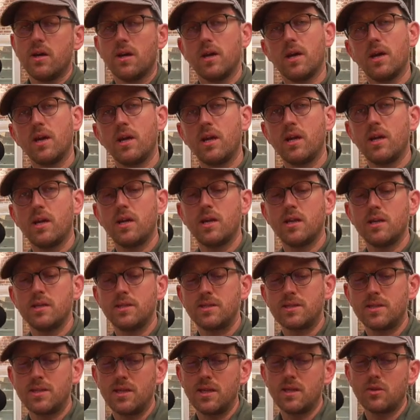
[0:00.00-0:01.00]
et
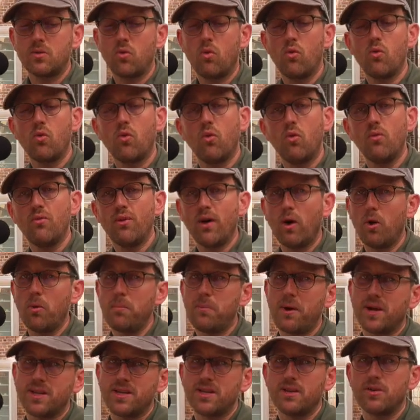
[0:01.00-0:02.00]
ce qui est trop gros va
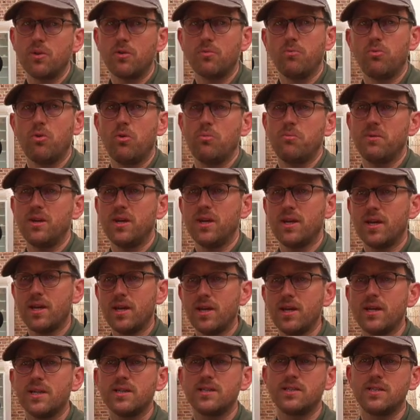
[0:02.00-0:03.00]
repartir dans le premier
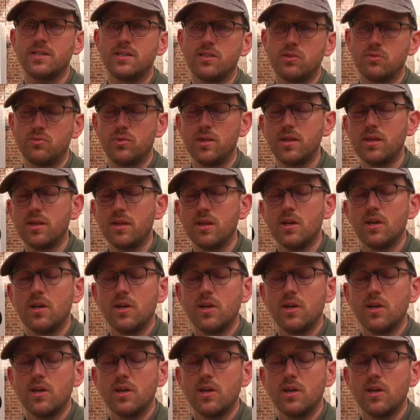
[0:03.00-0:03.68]
et ainsi de suite